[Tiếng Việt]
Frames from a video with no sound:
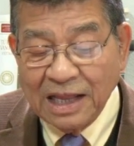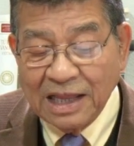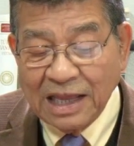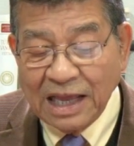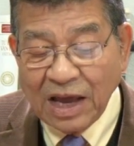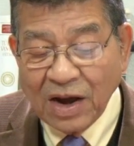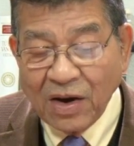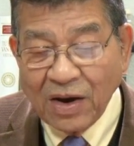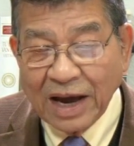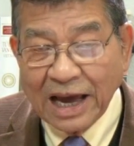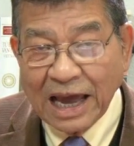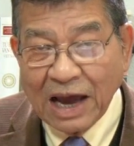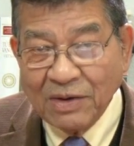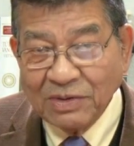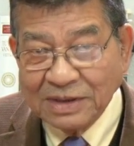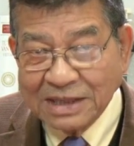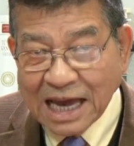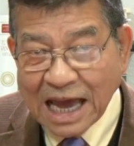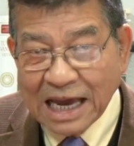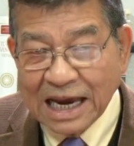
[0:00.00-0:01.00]
thì họ
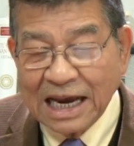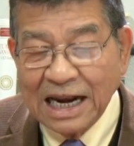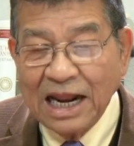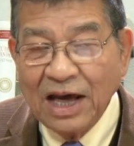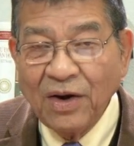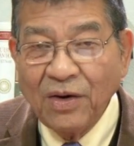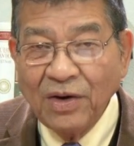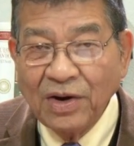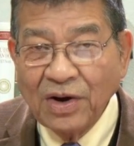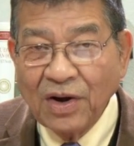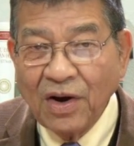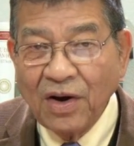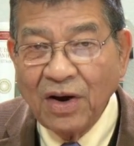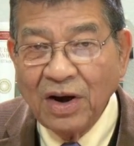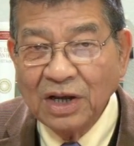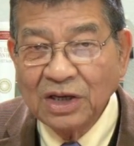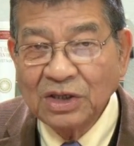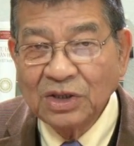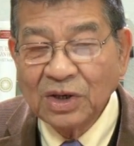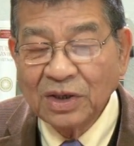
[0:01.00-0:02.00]
kéo dài cái lễ hội đó
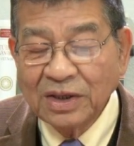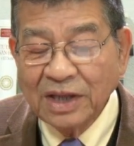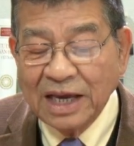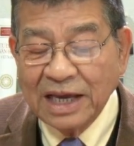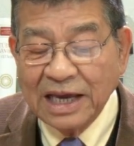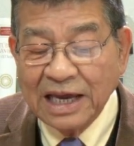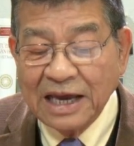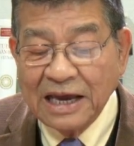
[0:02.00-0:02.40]
cho tới